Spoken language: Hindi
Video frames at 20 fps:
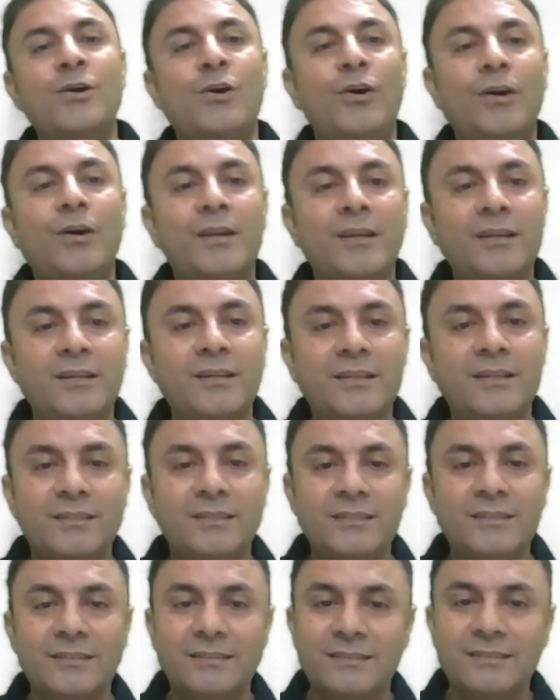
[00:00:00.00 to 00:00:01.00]
और
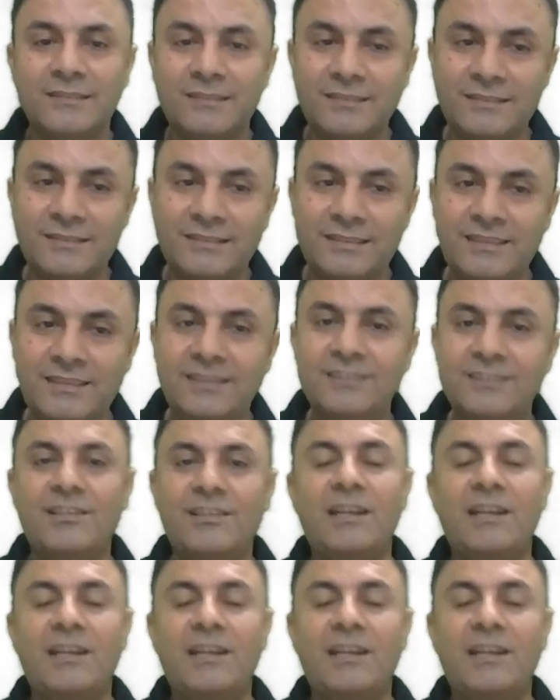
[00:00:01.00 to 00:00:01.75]
सीनियर uh,